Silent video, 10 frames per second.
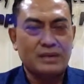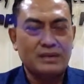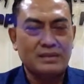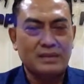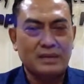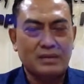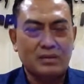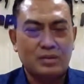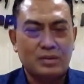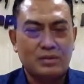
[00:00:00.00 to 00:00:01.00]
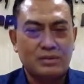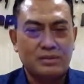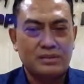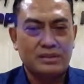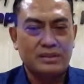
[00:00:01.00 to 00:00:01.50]
Jadi melakukan hubungan suami
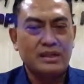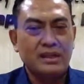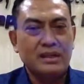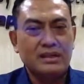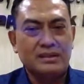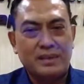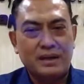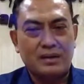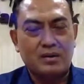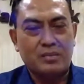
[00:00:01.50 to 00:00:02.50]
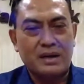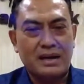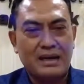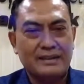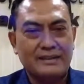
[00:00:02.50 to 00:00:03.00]
istri di depan korban
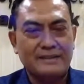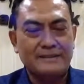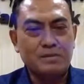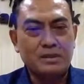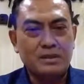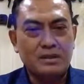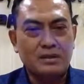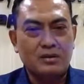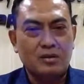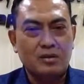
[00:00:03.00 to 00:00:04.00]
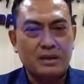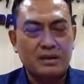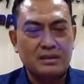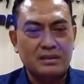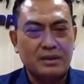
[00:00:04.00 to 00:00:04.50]
anak ini. Hmm. Korban
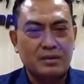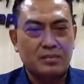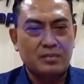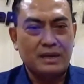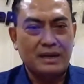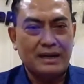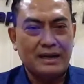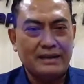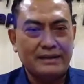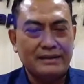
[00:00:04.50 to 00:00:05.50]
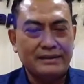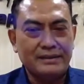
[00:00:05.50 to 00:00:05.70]
di depan korban anak-anak ini.